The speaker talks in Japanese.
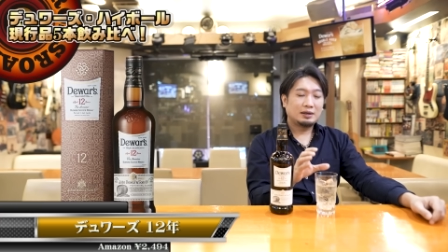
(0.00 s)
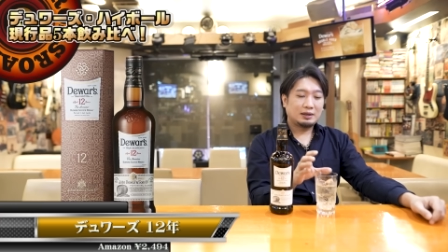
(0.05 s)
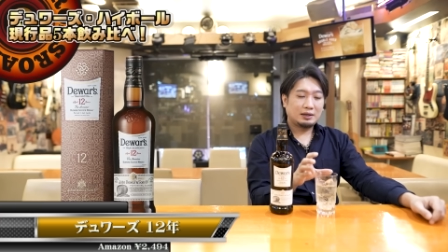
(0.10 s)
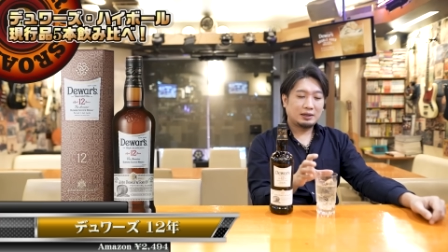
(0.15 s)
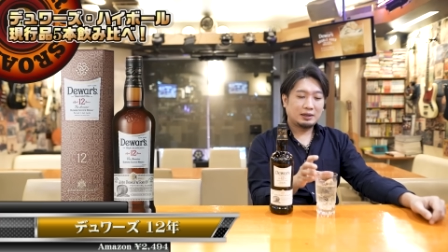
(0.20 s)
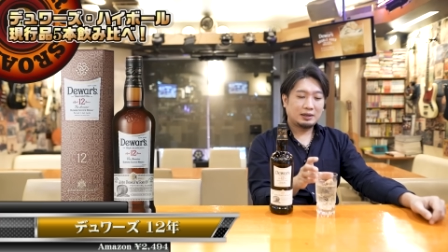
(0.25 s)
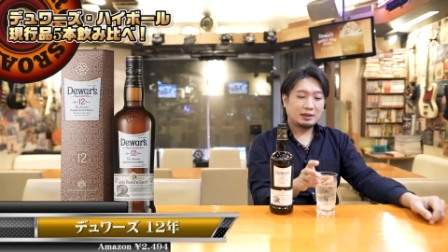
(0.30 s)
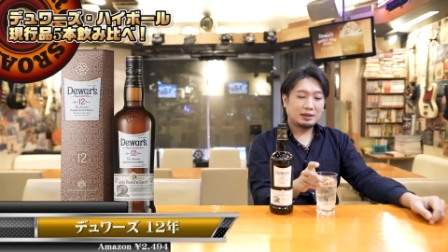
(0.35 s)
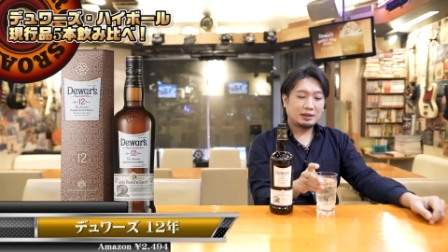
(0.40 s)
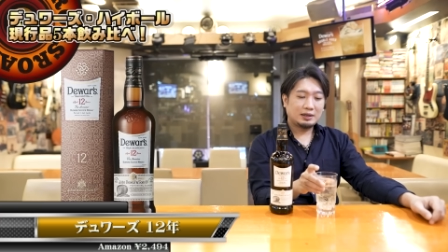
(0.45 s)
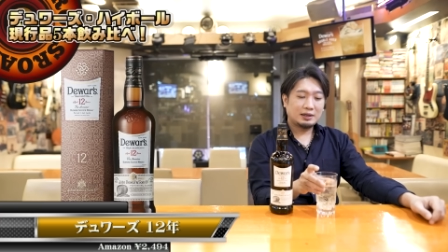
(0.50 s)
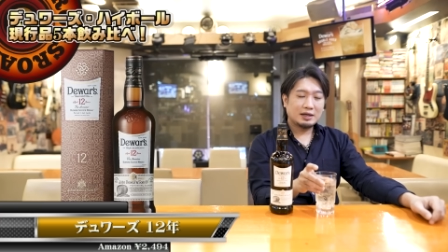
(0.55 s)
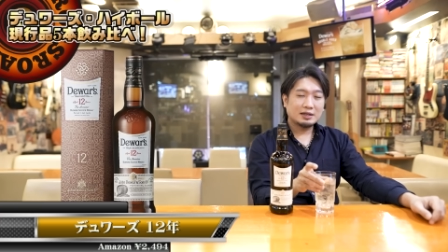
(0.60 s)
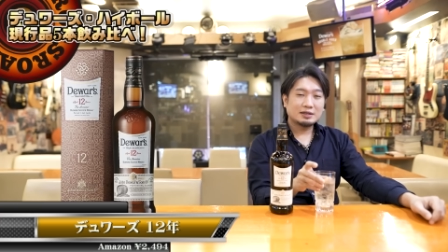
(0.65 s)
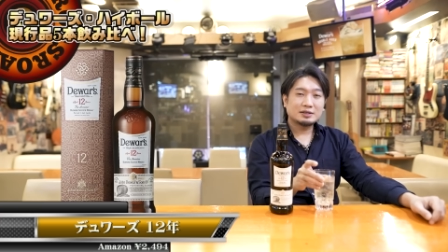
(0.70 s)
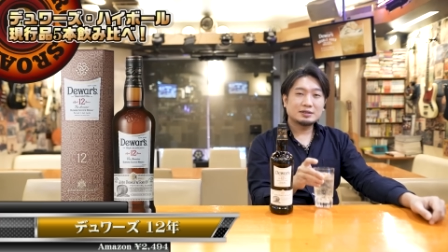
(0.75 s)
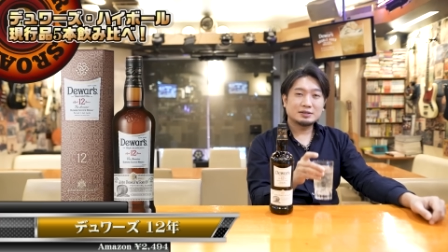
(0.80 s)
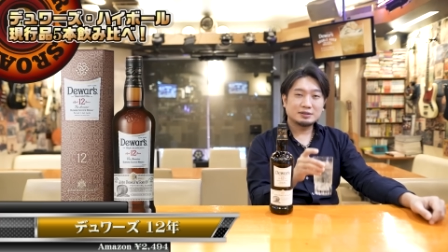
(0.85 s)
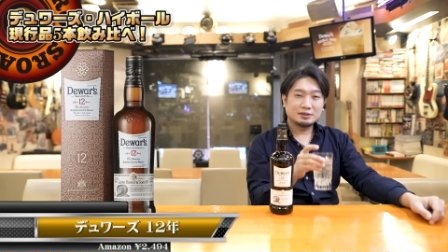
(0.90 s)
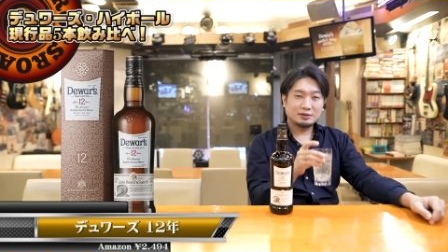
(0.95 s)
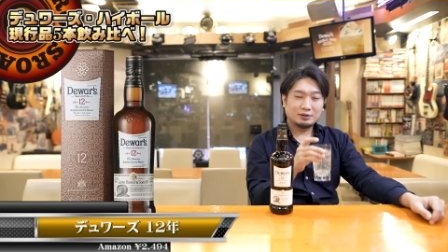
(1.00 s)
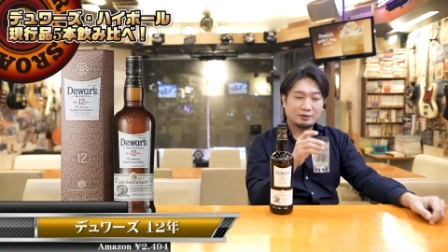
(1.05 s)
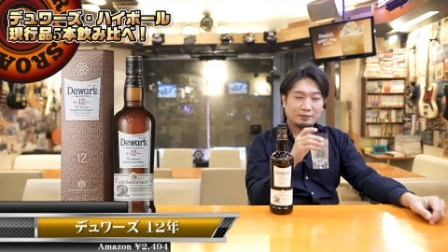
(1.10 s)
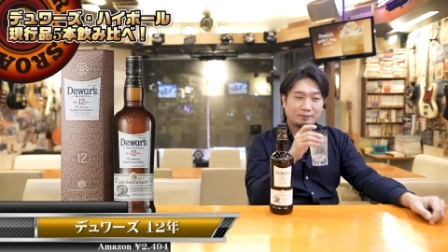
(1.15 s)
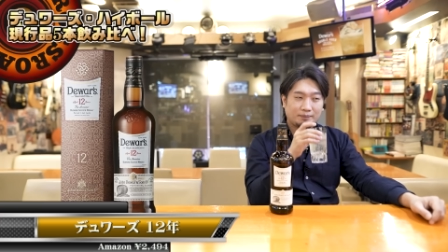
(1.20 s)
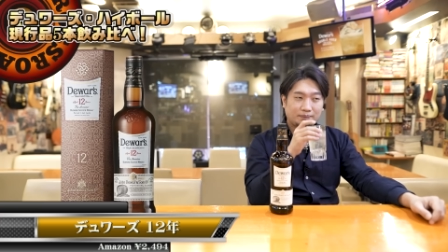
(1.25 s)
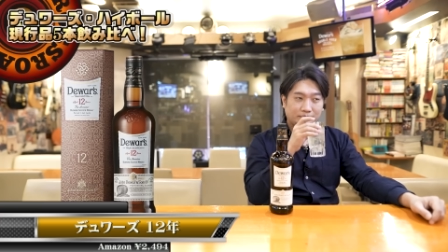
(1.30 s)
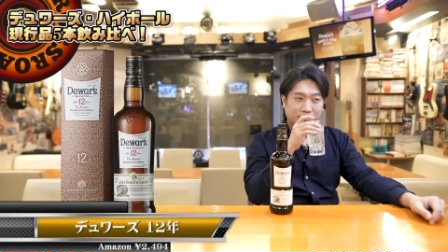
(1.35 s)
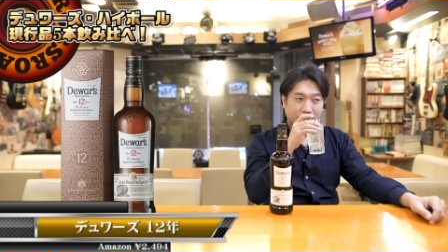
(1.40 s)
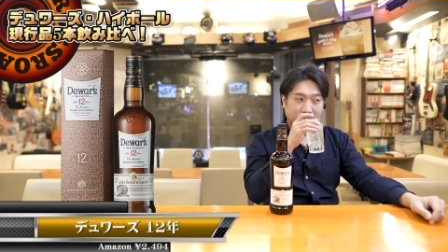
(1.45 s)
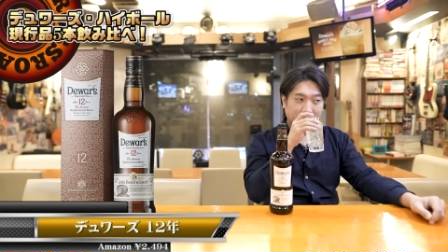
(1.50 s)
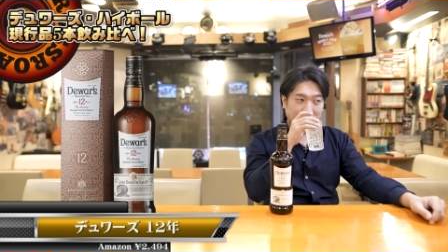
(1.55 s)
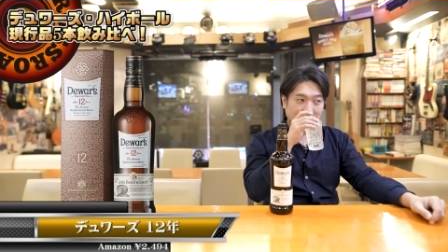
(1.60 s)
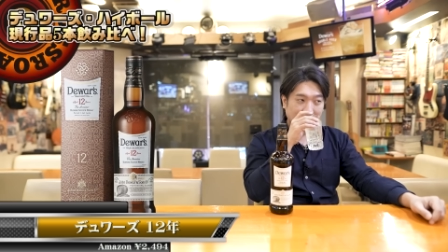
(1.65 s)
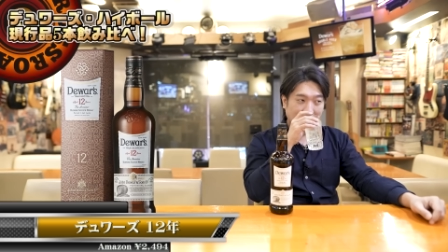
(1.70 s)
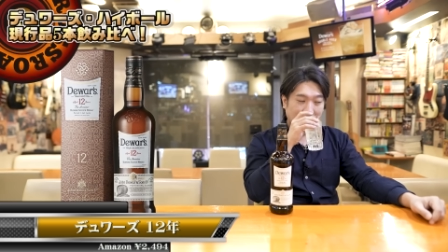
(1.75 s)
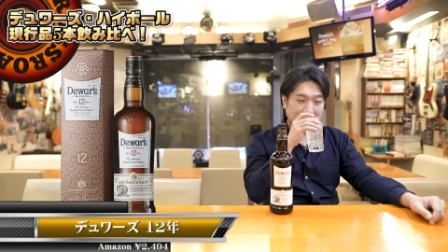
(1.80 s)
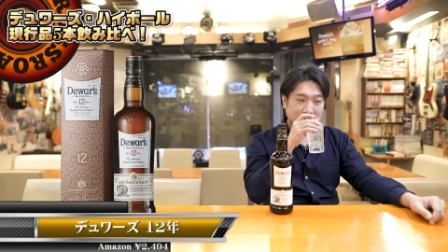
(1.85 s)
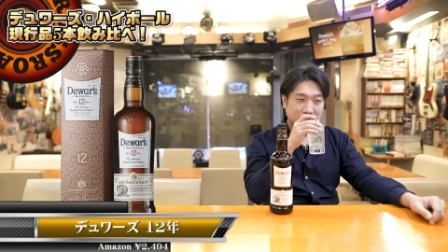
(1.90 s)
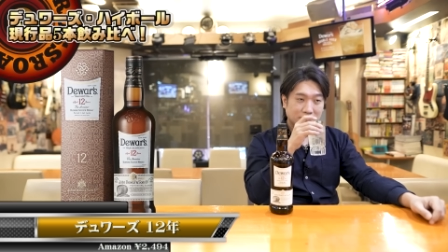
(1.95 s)
ナッツの
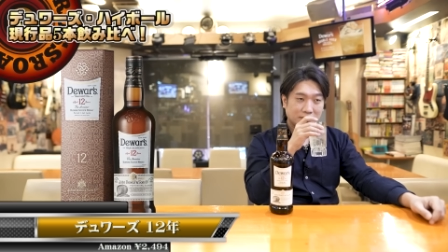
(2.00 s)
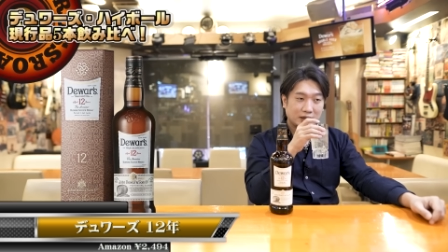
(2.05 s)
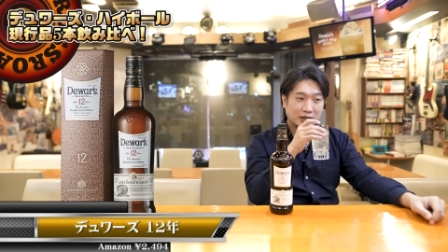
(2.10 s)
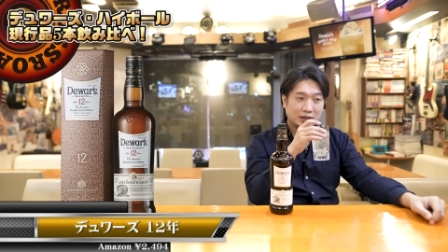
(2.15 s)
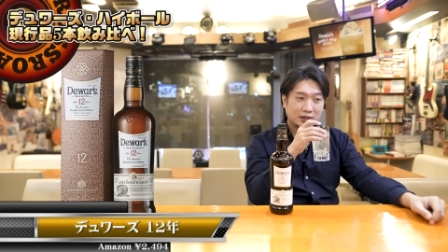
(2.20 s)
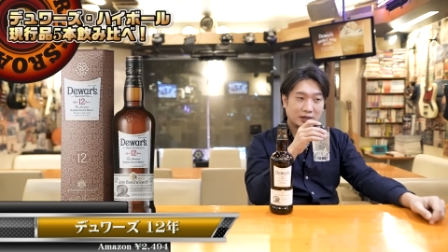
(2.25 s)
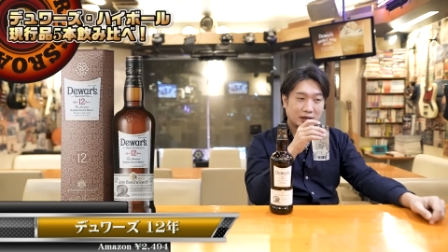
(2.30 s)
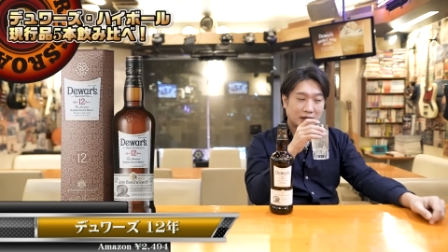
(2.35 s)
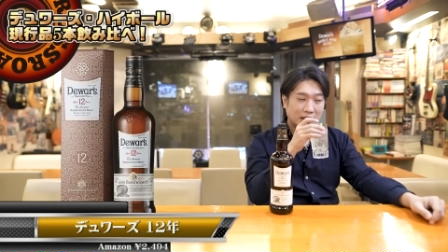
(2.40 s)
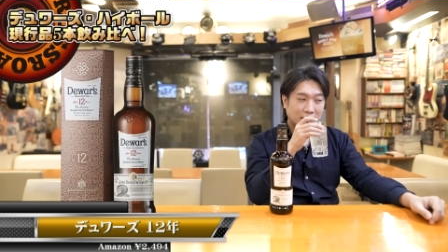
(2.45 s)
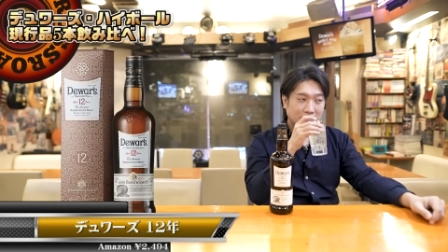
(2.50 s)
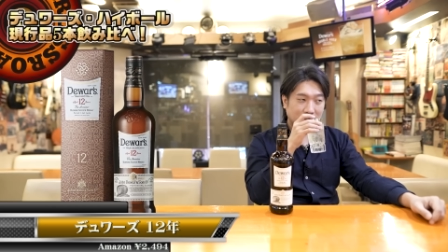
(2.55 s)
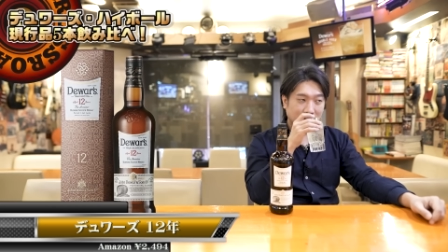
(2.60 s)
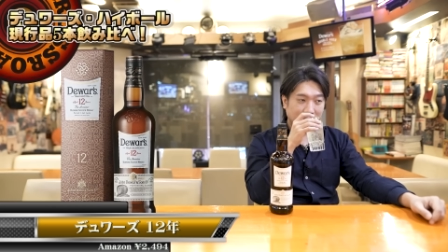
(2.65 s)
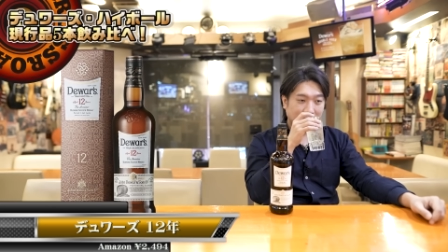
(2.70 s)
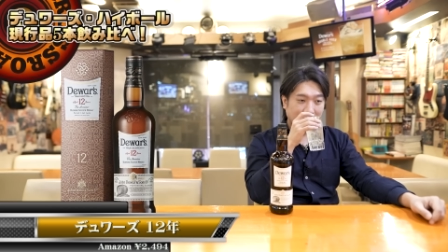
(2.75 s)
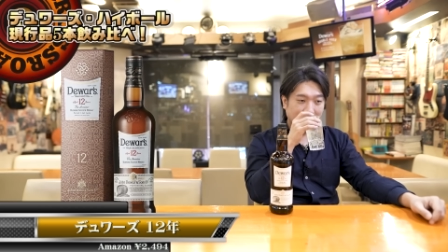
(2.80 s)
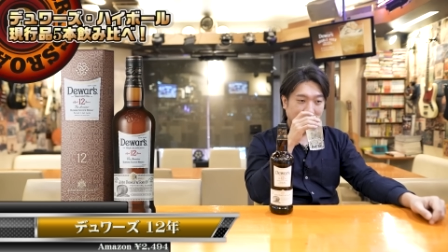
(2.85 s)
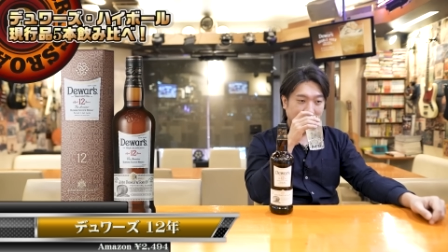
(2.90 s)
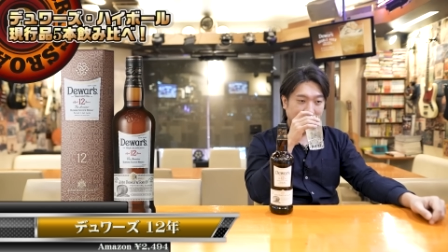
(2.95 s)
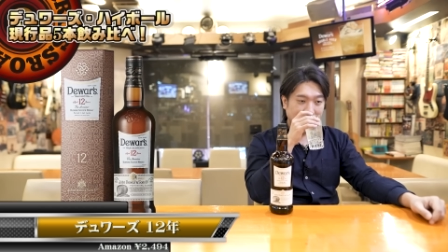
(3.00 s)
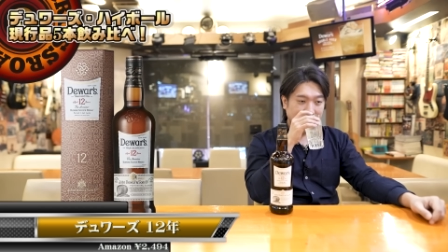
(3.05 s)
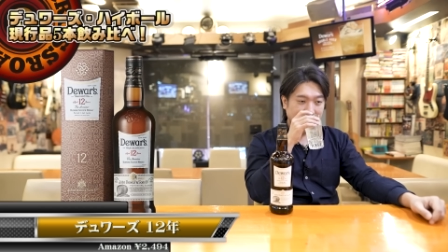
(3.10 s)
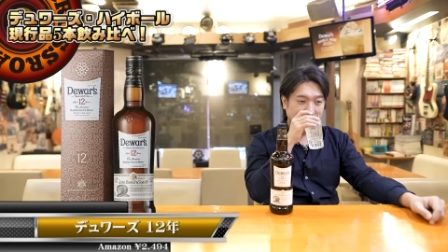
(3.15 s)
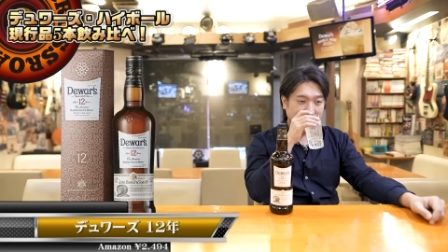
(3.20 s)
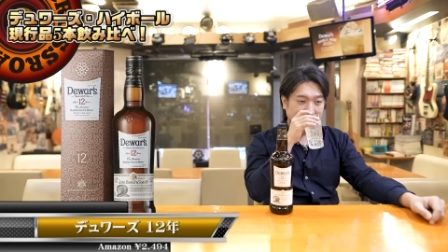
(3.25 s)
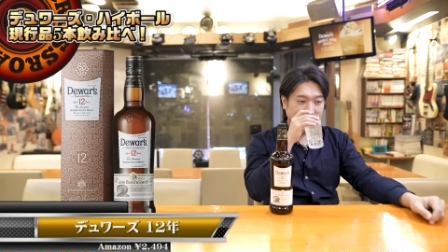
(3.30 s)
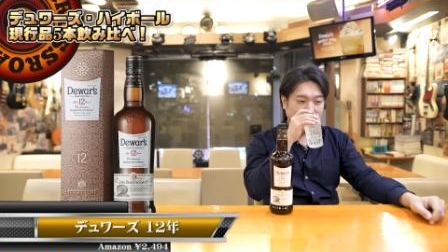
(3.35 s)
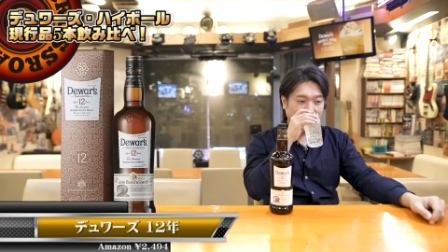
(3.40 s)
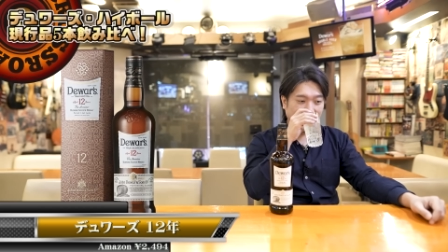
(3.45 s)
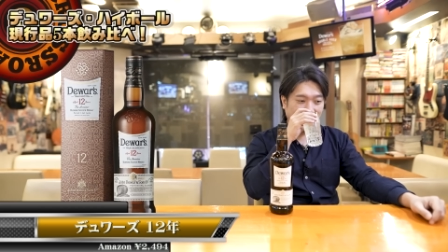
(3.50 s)
味わいが広がります。